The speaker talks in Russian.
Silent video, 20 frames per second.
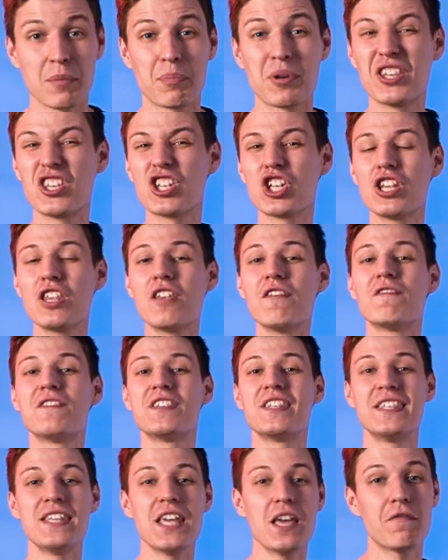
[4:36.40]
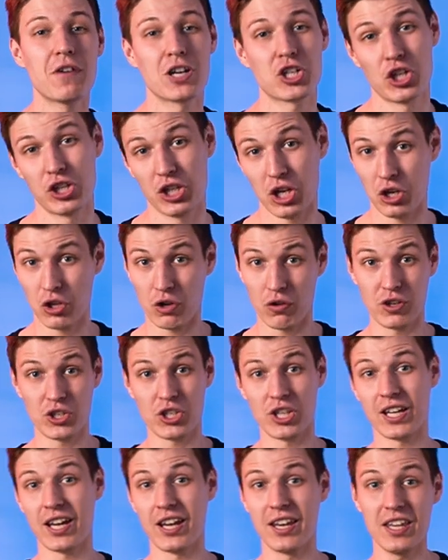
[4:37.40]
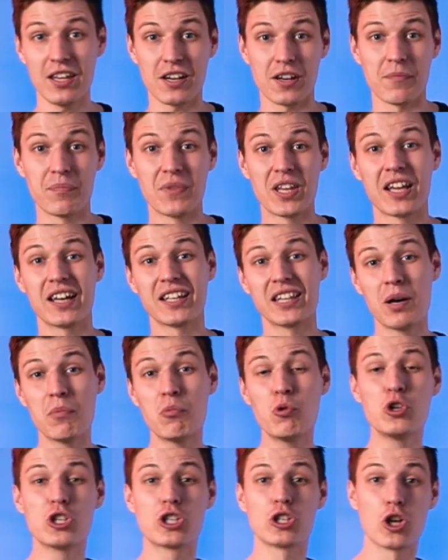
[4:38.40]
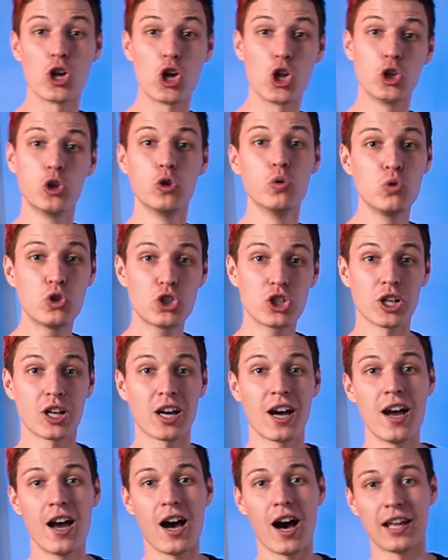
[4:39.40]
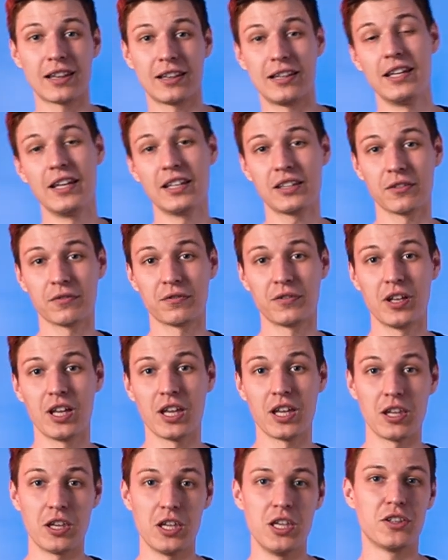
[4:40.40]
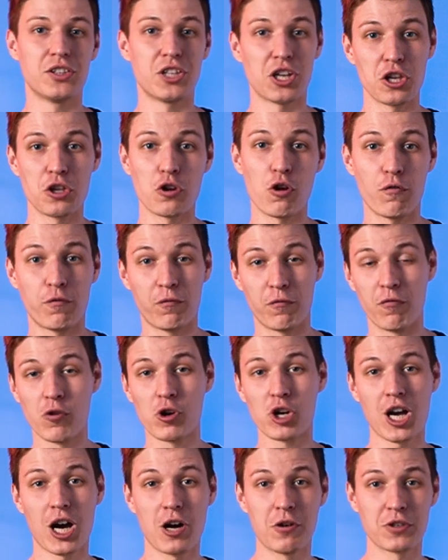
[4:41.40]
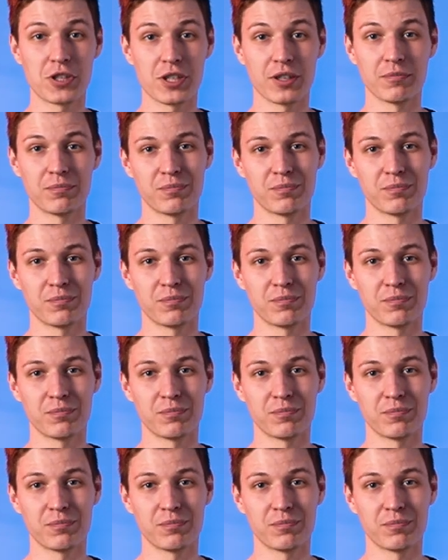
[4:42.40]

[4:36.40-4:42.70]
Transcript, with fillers: на протяжении всей вашей тренировочной карьеры к одному из лучших атлетов и тренеров в воркауте